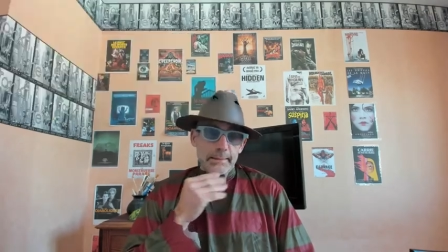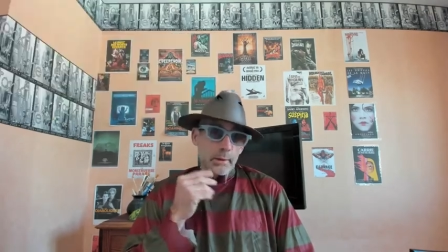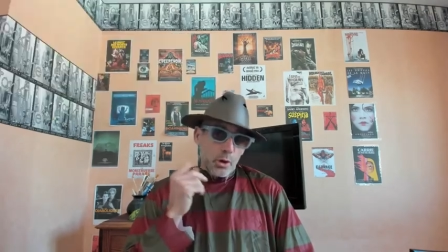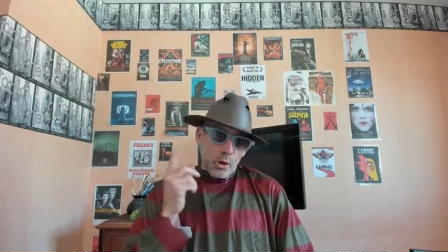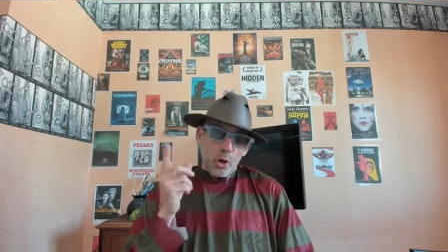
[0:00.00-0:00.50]

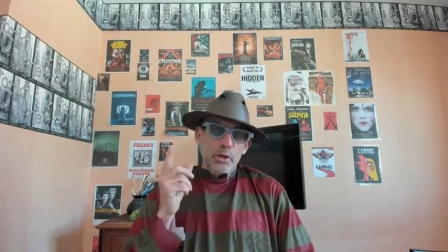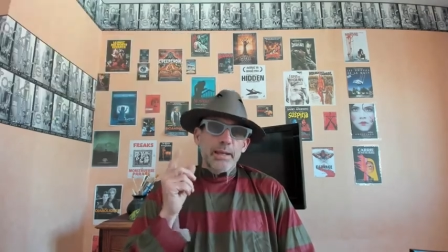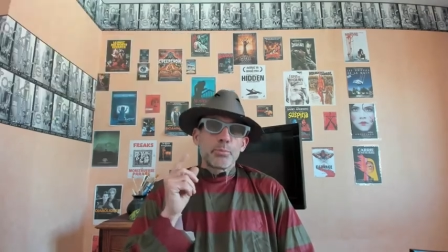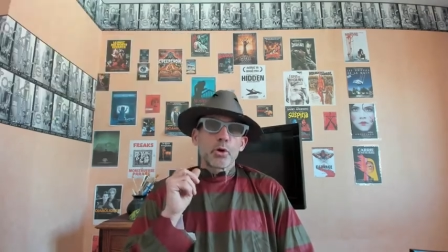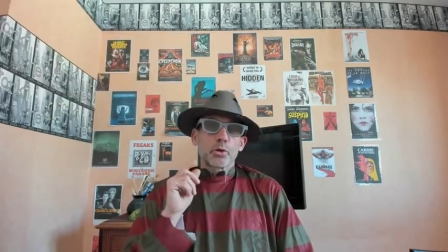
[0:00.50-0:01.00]
Autre époque,
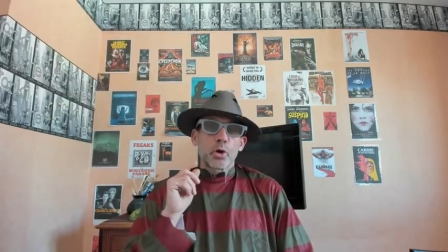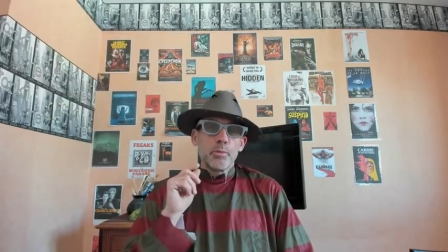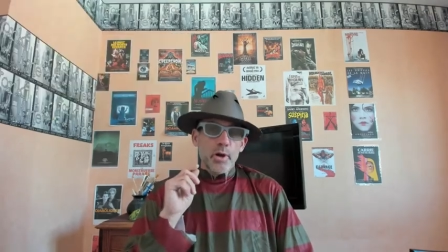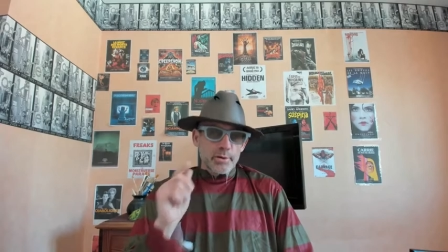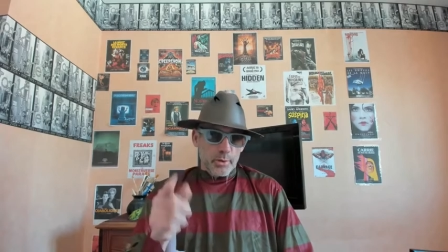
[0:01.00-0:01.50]
autre
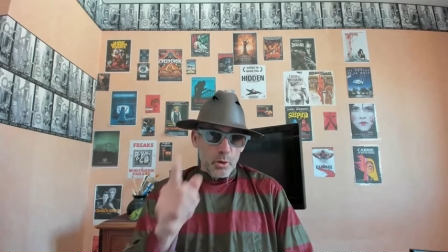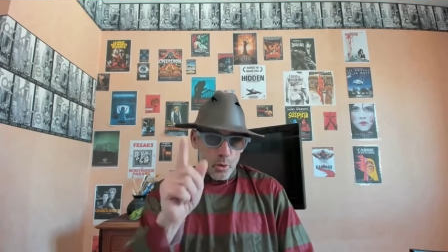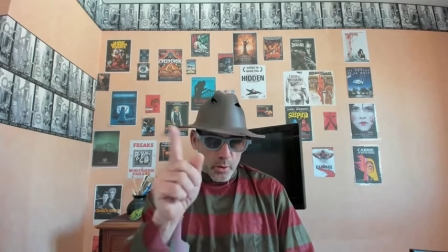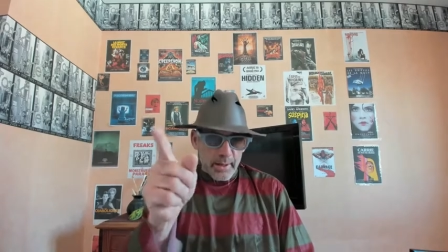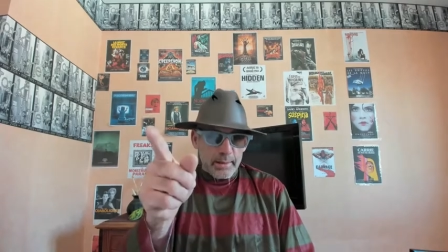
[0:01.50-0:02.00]
mœurs.
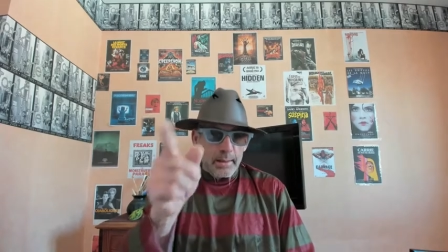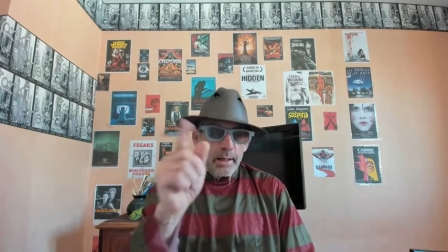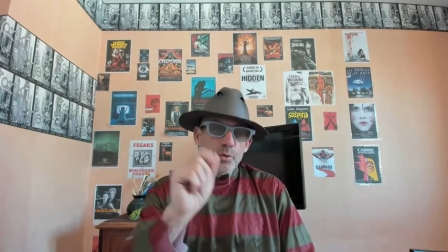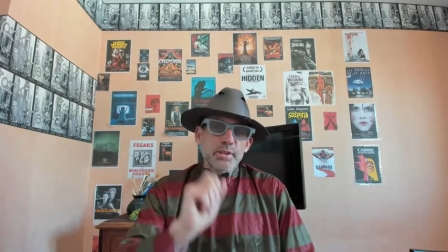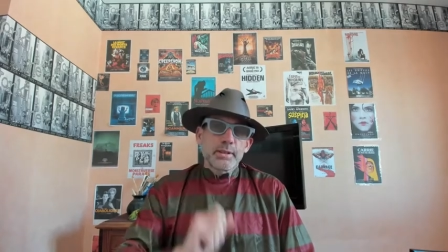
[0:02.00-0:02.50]
Regardez là aussi.